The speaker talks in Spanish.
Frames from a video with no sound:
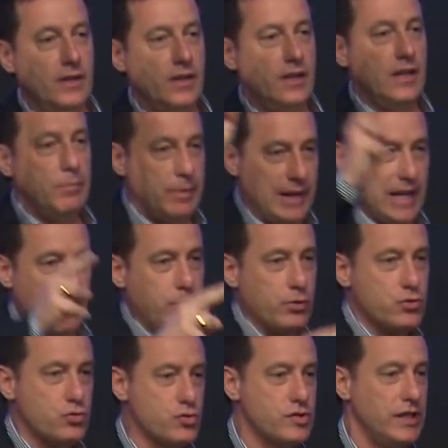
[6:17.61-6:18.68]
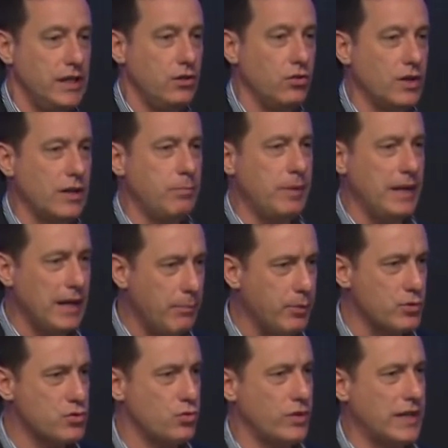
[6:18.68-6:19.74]
que pelea por sus hijos, que pelea por
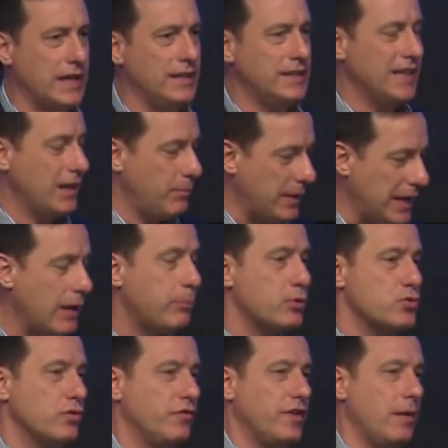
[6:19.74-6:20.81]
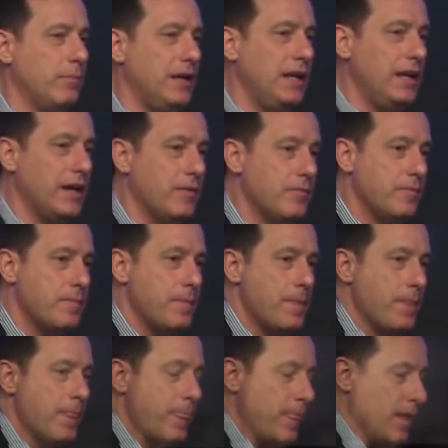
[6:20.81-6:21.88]
su gente, que pelea por su familia.
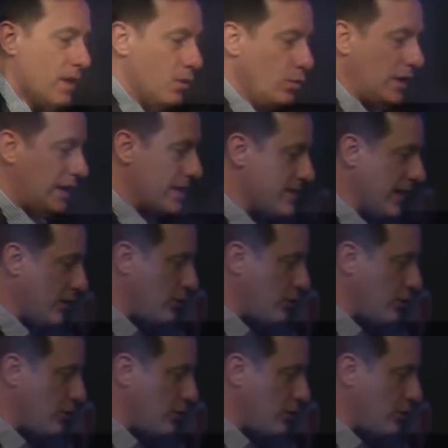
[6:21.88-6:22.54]
Una iglesia